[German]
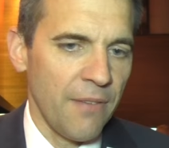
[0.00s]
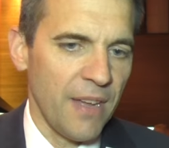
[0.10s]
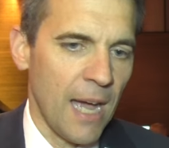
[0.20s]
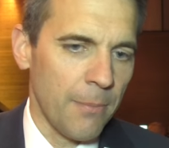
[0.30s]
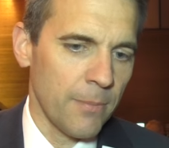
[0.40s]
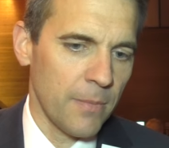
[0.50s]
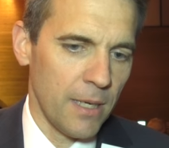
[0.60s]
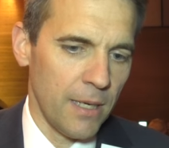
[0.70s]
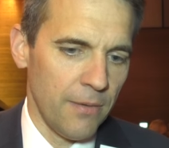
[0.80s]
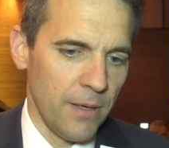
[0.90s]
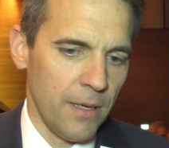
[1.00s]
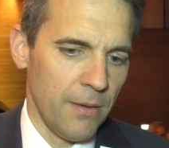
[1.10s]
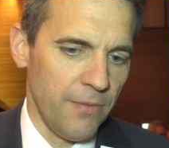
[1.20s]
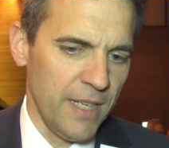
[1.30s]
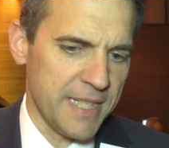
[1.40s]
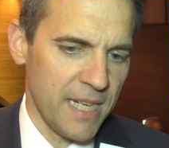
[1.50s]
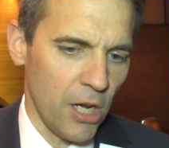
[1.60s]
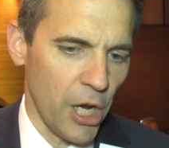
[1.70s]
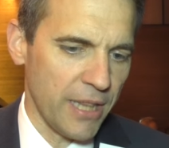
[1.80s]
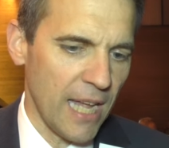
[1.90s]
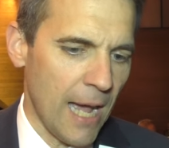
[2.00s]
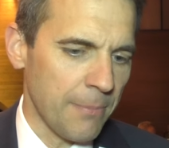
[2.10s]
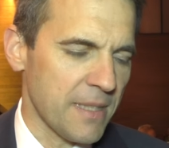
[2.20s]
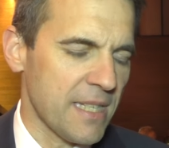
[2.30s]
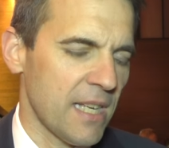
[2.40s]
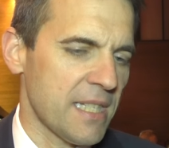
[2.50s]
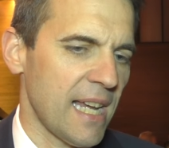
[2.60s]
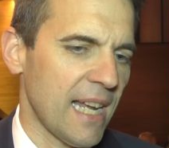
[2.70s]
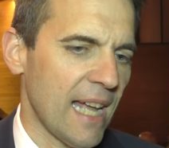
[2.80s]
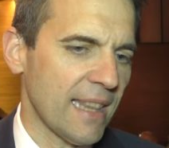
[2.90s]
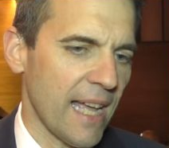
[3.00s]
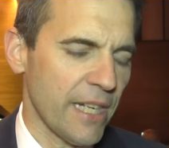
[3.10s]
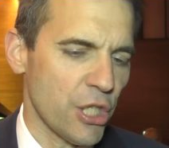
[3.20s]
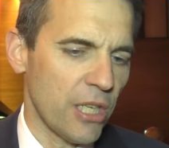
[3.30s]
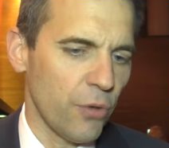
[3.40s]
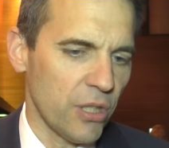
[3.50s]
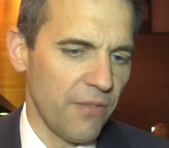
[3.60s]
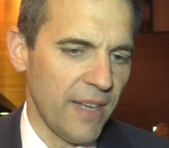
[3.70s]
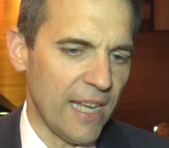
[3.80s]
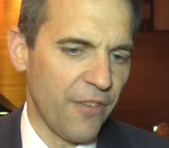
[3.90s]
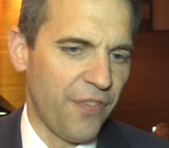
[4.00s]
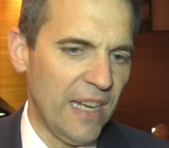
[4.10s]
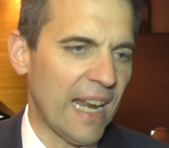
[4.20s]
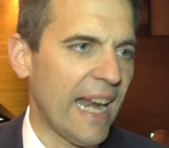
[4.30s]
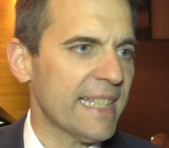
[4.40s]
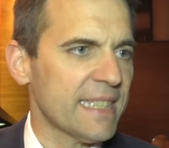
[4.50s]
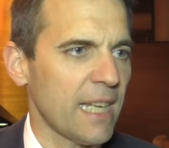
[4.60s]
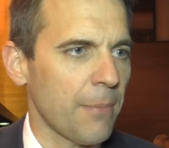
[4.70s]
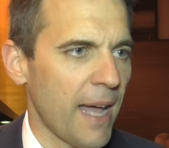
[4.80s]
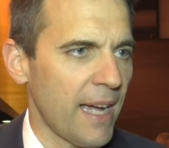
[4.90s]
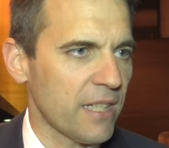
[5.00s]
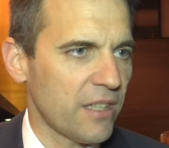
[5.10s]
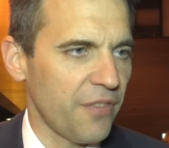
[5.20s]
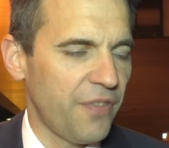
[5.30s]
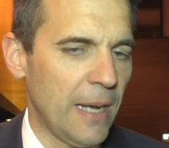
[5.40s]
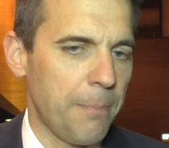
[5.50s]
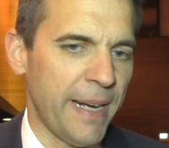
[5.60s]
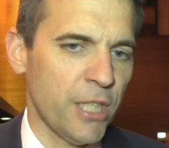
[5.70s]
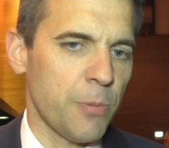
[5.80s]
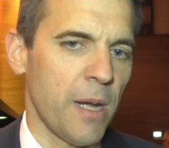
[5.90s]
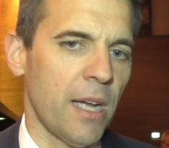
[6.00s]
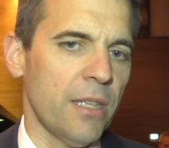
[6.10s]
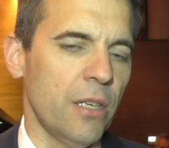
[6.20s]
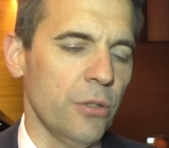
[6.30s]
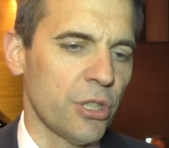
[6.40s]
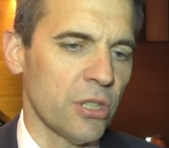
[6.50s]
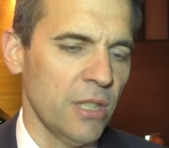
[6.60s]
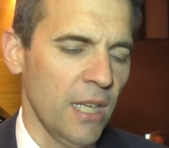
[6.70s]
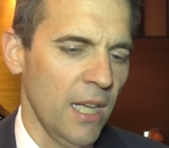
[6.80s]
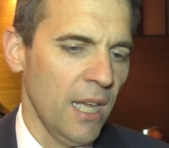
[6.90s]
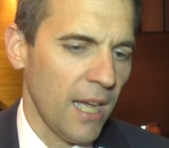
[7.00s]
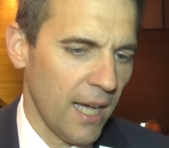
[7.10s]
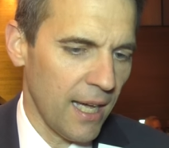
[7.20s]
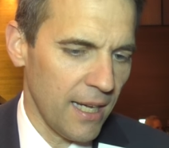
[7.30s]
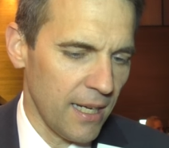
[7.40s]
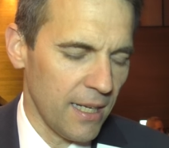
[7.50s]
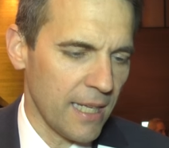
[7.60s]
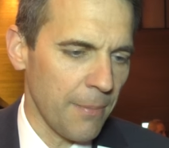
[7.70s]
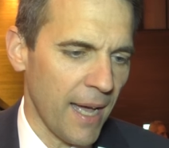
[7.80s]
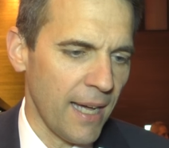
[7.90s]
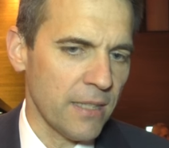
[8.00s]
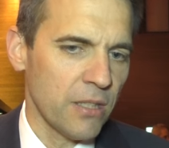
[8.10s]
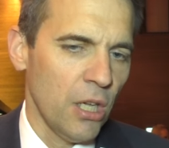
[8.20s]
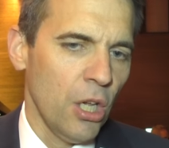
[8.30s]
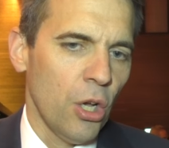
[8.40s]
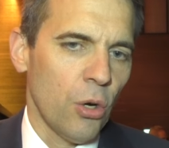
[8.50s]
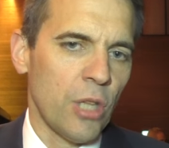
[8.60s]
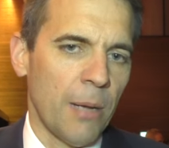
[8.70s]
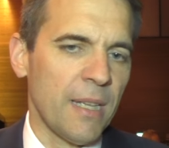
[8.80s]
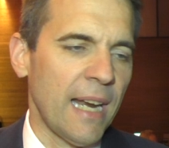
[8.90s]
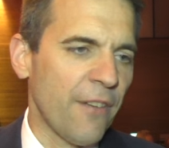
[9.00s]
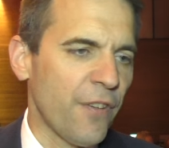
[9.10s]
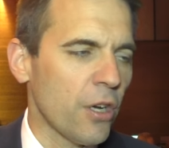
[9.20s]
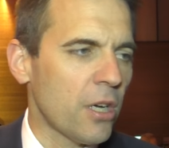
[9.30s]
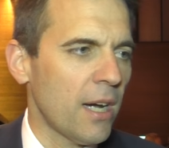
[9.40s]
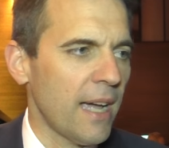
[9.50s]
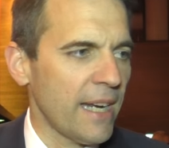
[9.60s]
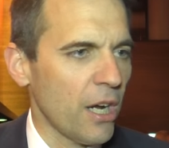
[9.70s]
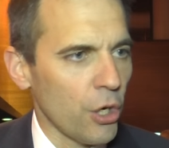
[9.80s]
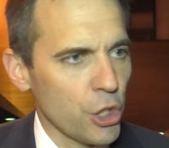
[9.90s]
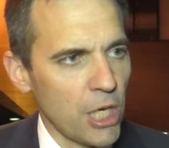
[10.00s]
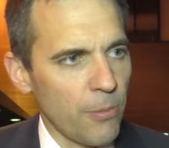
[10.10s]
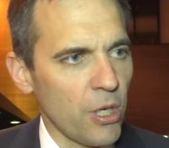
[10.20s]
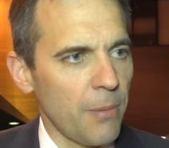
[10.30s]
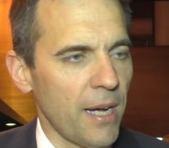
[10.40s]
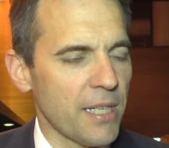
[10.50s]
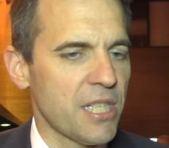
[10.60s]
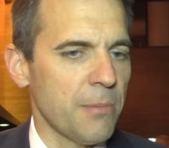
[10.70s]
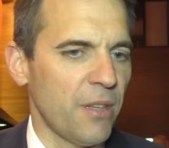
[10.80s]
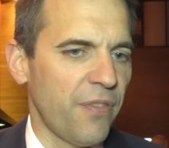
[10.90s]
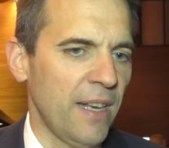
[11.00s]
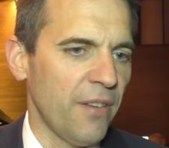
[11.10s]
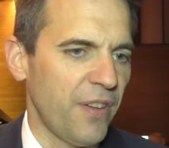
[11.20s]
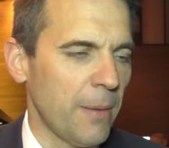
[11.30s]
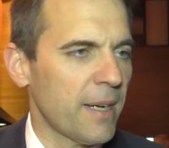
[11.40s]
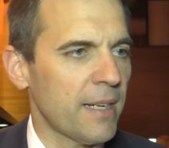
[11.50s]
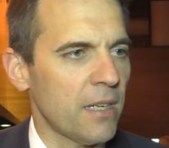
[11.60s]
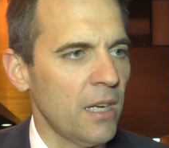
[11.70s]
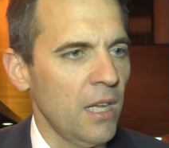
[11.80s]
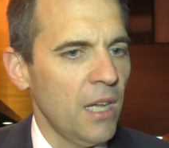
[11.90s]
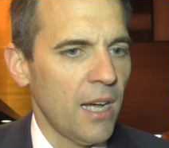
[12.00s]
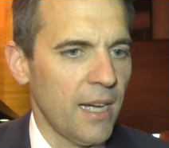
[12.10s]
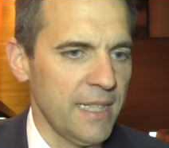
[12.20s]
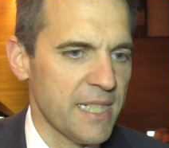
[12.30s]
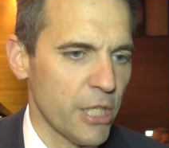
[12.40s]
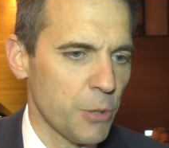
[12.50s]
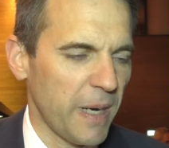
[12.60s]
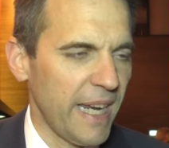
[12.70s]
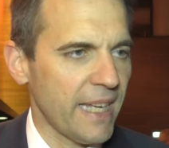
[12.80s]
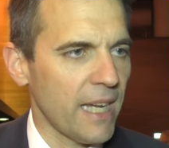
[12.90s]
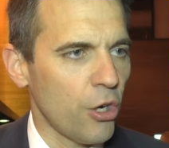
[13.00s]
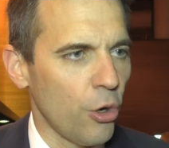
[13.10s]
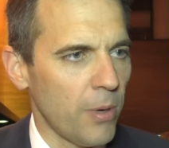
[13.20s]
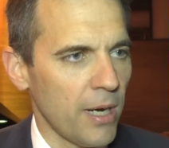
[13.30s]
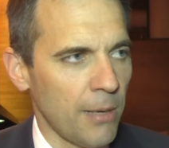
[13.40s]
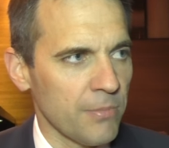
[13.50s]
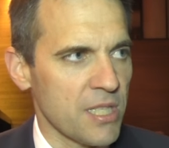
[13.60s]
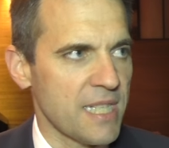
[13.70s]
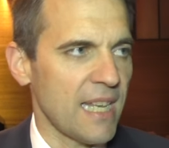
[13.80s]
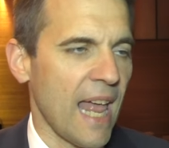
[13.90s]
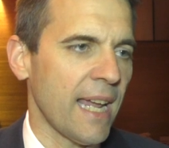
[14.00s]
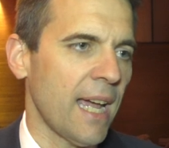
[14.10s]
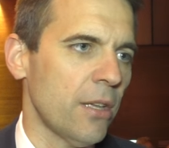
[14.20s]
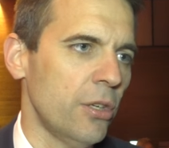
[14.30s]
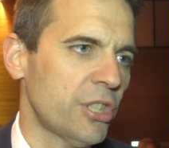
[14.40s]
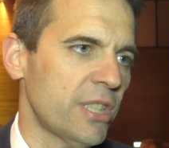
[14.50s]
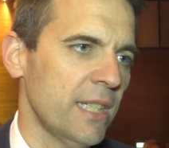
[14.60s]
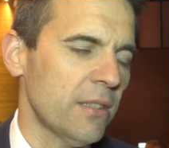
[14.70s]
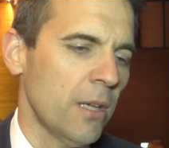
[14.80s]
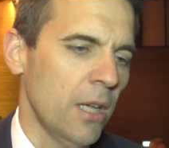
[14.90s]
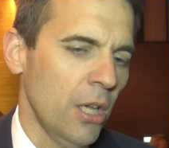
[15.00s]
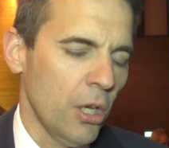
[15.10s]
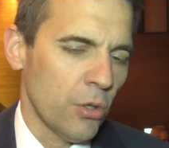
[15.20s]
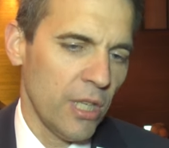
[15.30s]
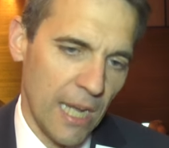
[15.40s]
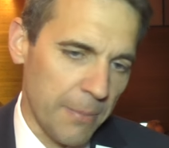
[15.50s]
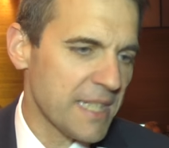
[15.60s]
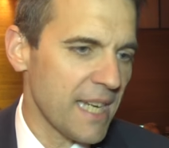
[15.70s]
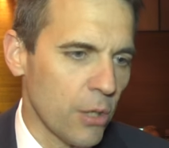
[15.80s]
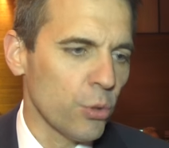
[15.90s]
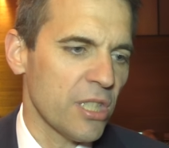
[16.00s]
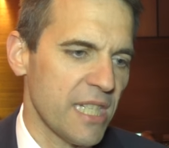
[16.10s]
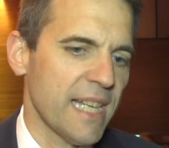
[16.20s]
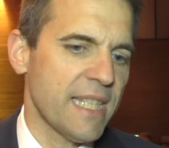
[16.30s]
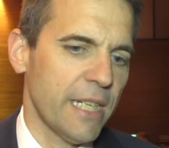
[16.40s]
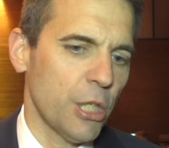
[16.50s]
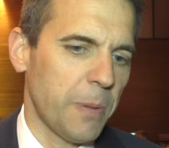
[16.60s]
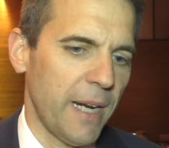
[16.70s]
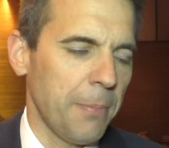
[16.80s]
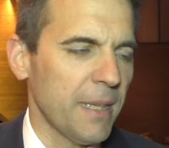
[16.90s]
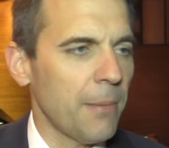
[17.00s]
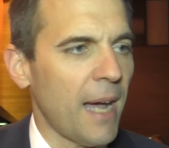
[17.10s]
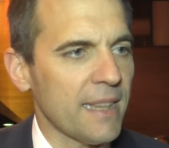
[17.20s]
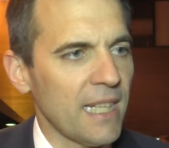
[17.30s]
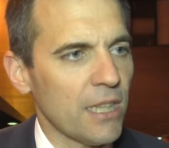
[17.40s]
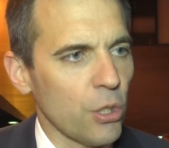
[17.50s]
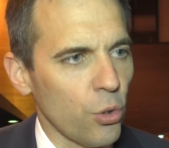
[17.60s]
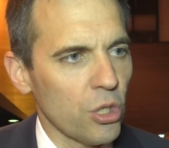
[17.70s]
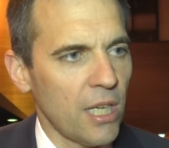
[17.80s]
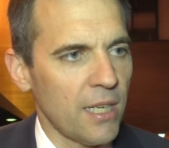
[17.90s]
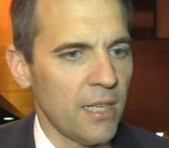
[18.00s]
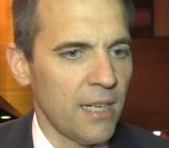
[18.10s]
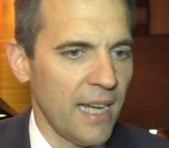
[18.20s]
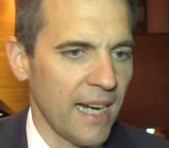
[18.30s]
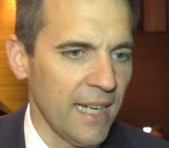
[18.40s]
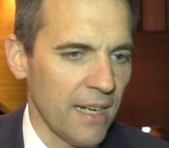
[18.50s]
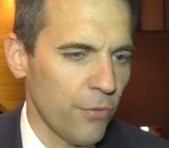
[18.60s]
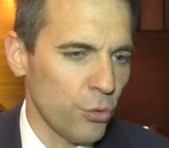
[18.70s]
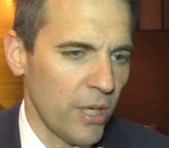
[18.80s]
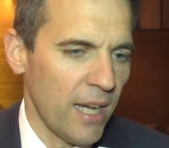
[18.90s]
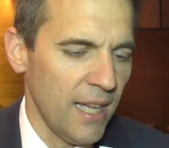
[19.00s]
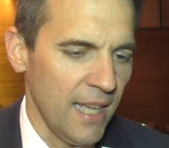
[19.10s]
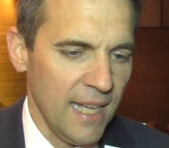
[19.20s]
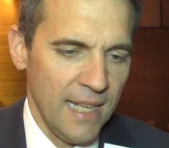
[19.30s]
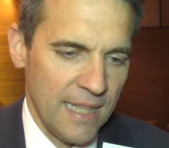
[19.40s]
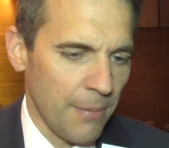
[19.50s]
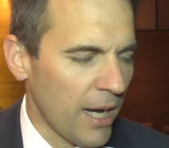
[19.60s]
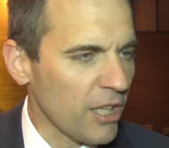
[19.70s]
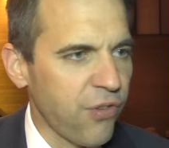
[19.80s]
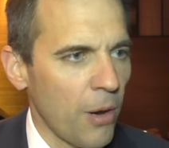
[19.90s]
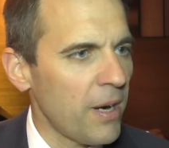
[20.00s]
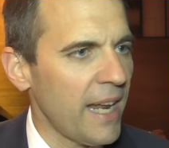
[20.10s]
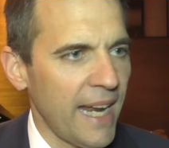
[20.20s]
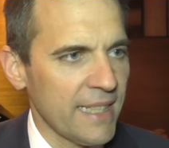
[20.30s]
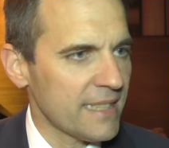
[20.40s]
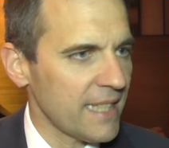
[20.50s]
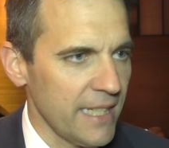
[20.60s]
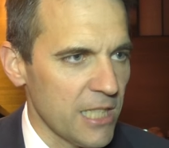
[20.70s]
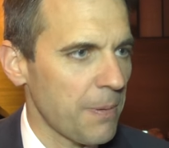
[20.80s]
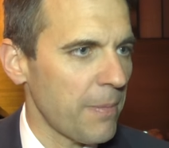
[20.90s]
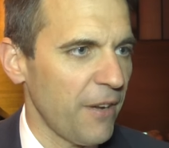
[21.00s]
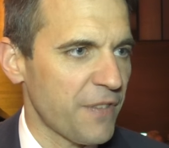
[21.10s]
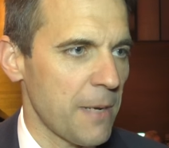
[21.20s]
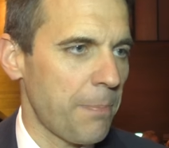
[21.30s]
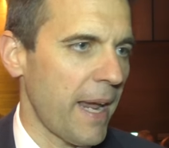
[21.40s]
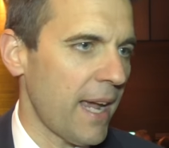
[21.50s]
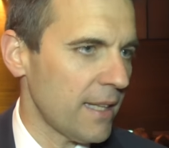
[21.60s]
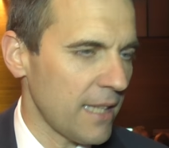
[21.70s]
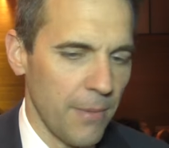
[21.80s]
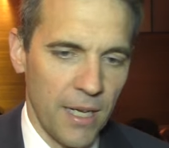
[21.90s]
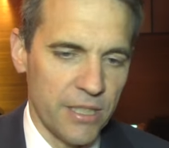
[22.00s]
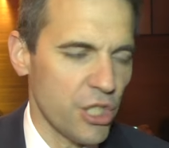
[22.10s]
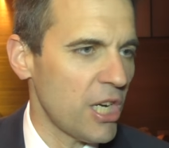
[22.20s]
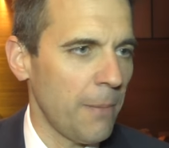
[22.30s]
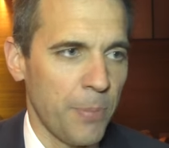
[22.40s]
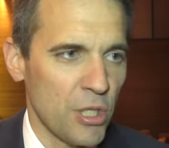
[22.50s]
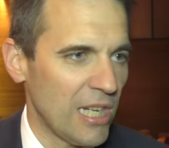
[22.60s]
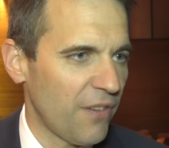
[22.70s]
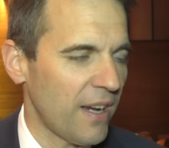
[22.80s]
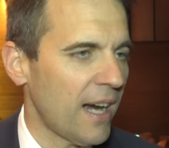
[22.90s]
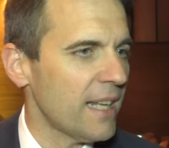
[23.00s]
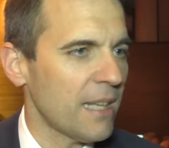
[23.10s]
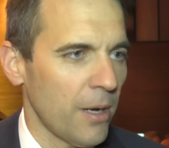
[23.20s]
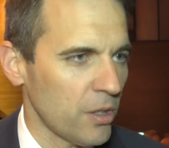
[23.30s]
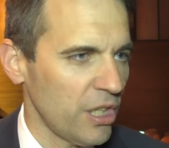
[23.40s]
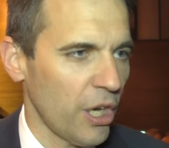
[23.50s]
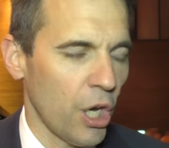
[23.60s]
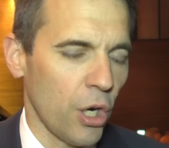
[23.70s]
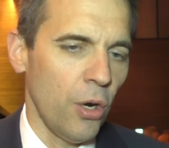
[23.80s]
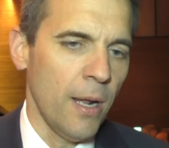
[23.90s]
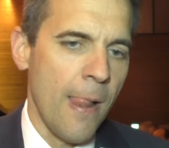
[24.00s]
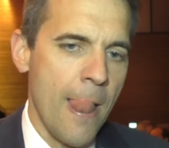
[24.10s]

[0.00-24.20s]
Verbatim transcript: Ja, wir haben äh, wie es ja heute Abend sehr klar dargestellt wurde, wirklich viele Reisen gemacht, äh, viele Benchmark-Analysen, äh, gemacht und haben dann einfach äh, eine Ausschreibung gemacht, sind mit vielen Firmen äh, ins Gespräch gekommen, haben das sehr lange analysiert. Und ich kann mich sehr gut ans erste Gespräch mit dem Attila dann erinnern, wo du ja, der macht Formel 1, der ist beim FC Bayern, der macht das Champions League-Finale, der macht die Euro.